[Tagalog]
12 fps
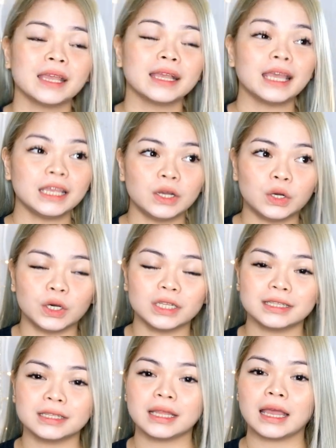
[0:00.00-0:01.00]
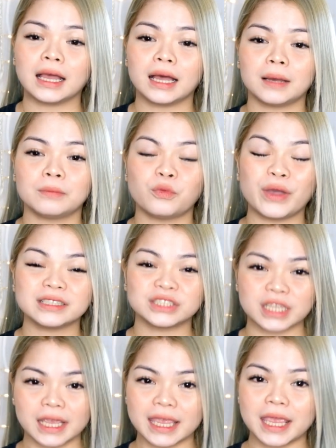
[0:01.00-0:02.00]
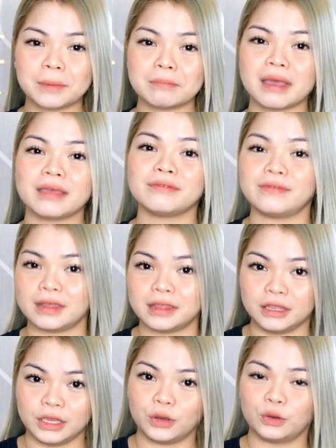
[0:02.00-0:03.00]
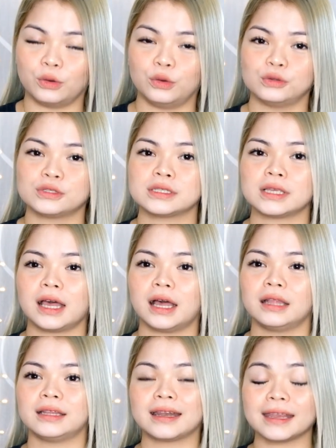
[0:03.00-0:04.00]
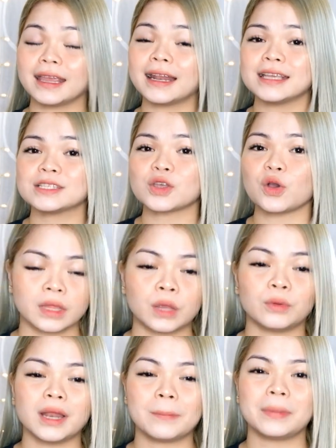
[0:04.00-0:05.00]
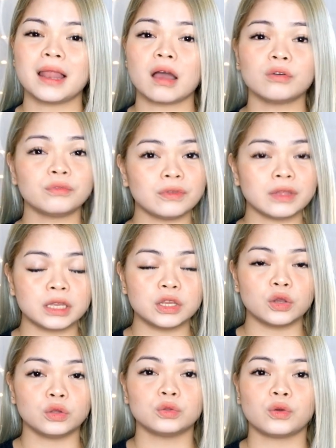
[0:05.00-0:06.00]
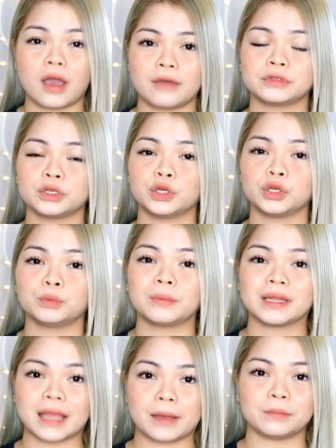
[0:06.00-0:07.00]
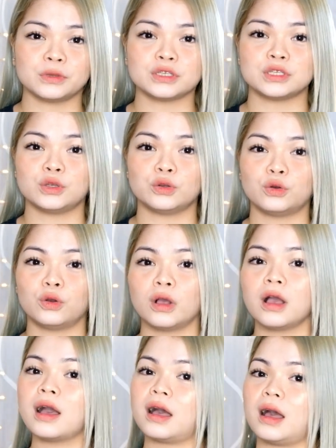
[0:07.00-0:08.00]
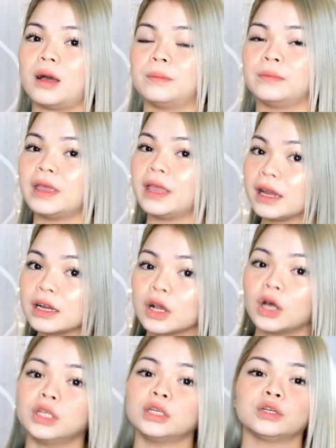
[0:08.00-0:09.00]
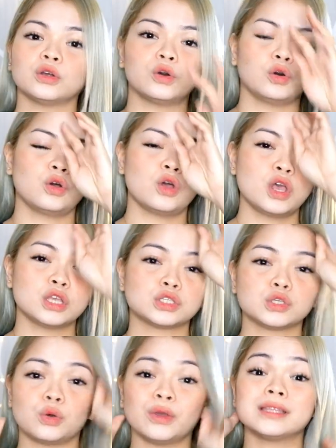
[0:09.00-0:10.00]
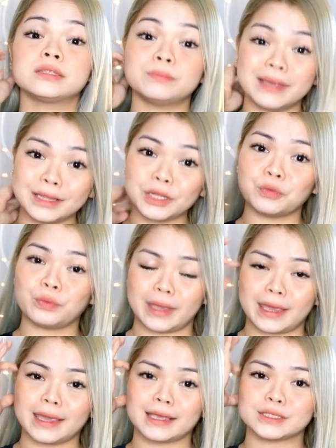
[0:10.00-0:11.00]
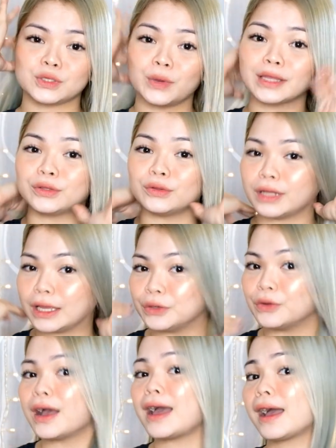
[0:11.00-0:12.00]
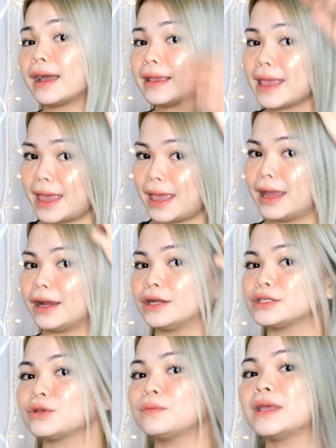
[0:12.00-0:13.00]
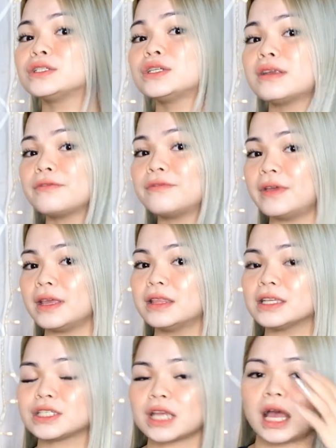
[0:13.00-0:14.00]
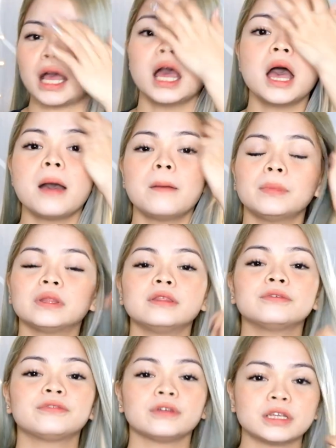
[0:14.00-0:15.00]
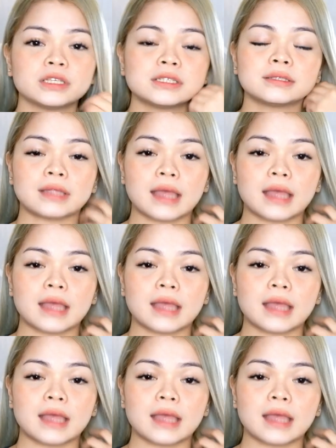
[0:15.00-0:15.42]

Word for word: ngayon, um, while checking my videos, uh, na-realize ko, wala pala akong video nung after matapos yung um, hair color ko. So, it's been a week. So, ito na yung aking hair. So, medyo nag-fade na siya. But the first